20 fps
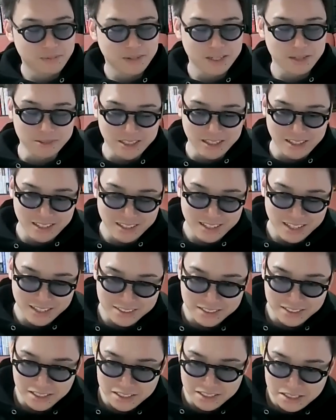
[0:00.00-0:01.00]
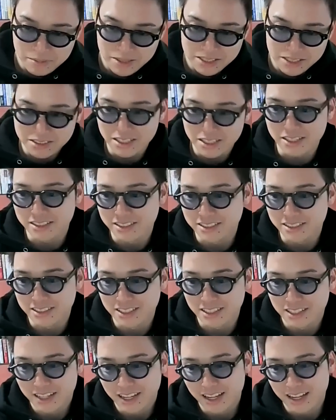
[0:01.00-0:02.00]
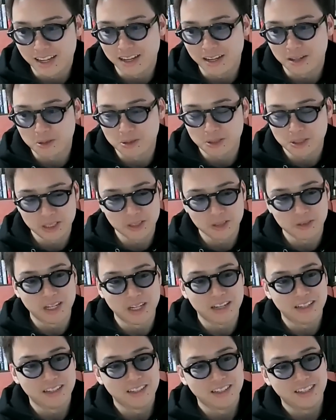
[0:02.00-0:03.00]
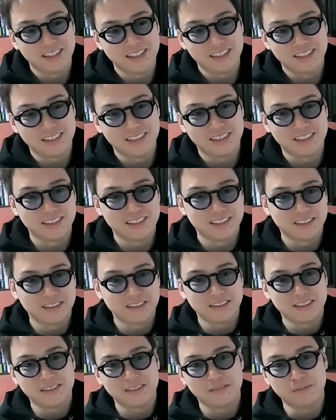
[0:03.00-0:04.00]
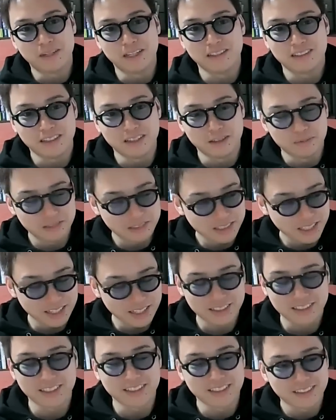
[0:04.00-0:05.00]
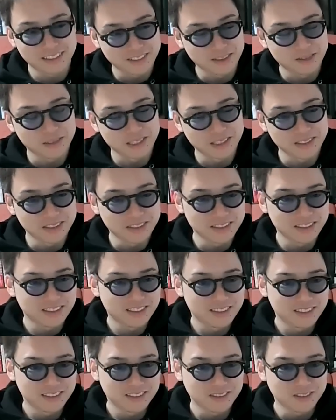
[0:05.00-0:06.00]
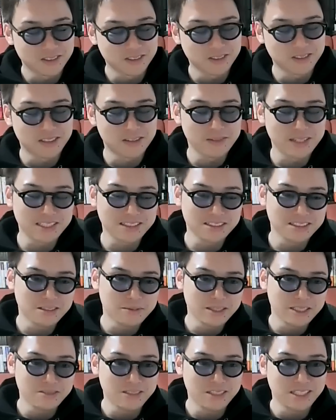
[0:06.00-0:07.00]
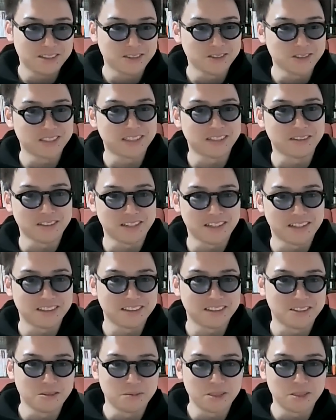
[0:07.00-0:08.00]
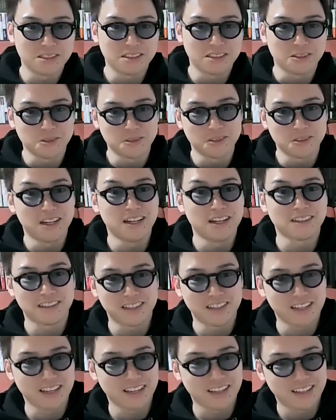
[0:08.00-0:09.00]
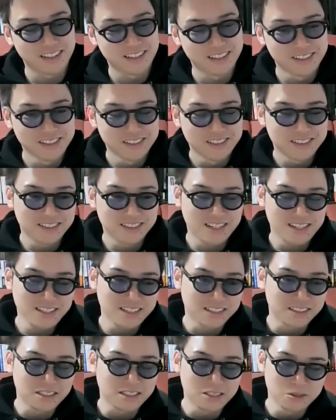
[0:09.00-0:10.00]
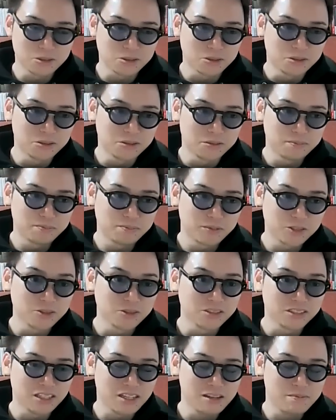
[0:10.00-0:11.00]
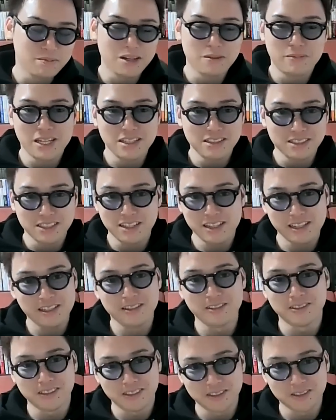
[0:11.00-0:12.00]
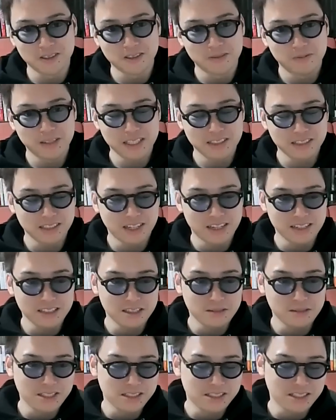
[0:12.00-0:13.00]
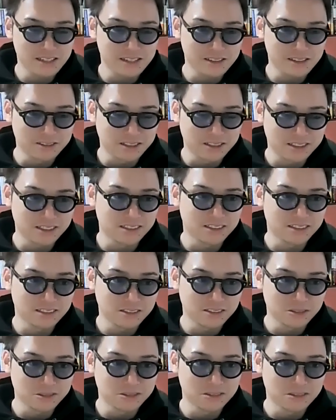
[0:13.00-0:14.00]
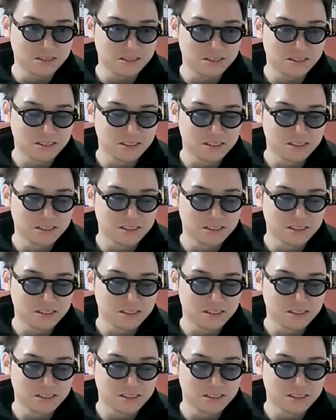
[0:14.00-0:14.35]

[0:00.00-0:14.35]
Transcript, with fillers: まあでもね、なんかサラリーマン時代に、ああ、この人は、まあ、てか部下だったんですけど、僕の。この子はめちゃくちゃ真面目で損してるなって思ったことがあって、何かっていうと、当時ね、まあベンチャー企業ですよ。ベンチャー、IT ベンチャー企業だったんですけど、